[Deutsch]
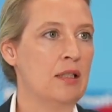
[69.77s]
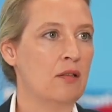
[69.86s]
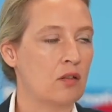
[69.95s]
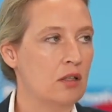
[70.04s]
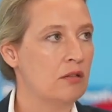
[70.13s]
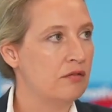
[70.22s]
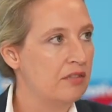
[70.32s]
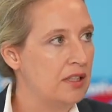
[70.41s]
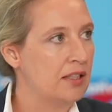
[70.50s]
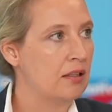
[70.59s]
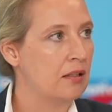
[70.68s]
sollten
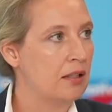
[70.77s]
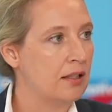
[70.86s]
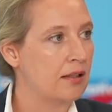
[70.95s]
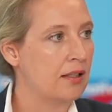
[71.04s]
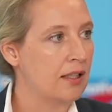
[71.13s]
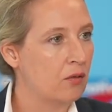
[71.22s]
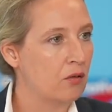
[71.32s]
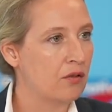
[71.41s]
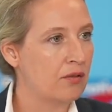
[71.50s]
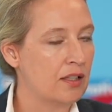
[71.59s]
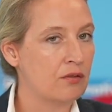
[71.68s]
wir in der
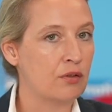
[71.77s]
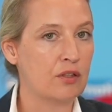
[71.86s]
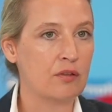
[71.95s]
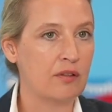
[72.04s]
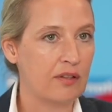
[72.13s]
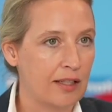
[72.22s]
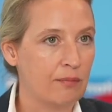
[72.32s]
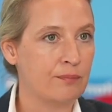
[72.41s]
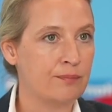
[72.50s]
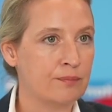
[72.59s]
Regierungsverantwortung sein.